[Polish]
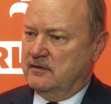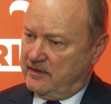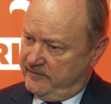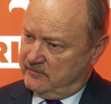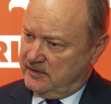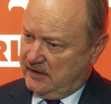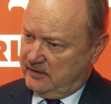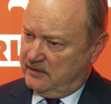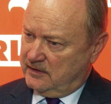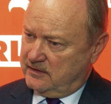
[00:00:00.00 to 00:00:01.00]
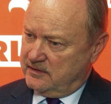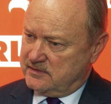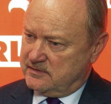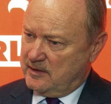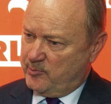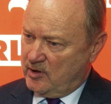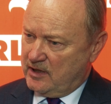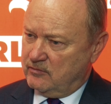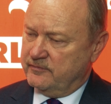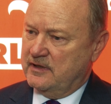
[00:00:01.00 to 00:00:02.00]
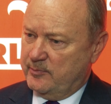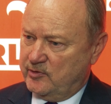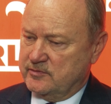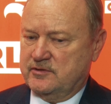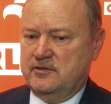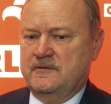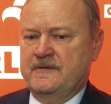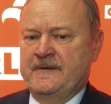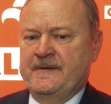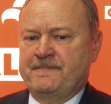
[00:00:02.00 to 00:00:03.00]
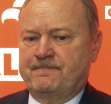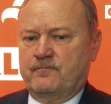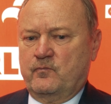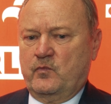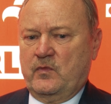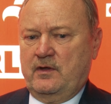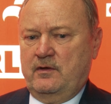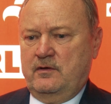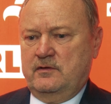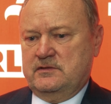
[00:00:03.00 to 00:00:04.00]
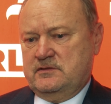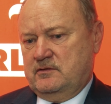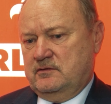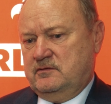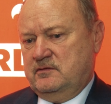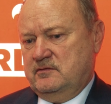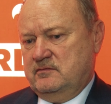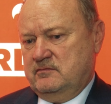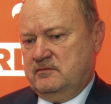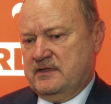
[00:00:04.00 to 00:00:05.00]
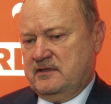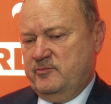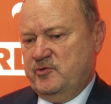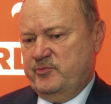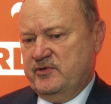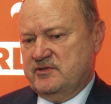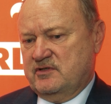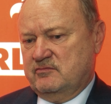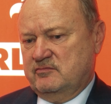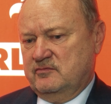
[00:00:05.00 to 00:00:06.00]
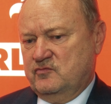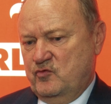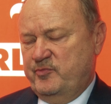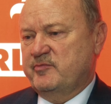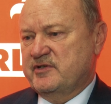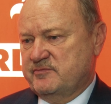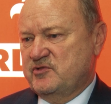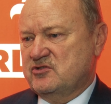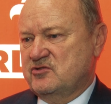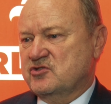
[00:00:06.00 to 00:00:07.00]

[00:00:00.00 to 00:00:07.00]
kawałek jednak jest dla Polaków i dla Polski. Mm, e, stąd y, taki bym powiedział głupi, bezmyślny,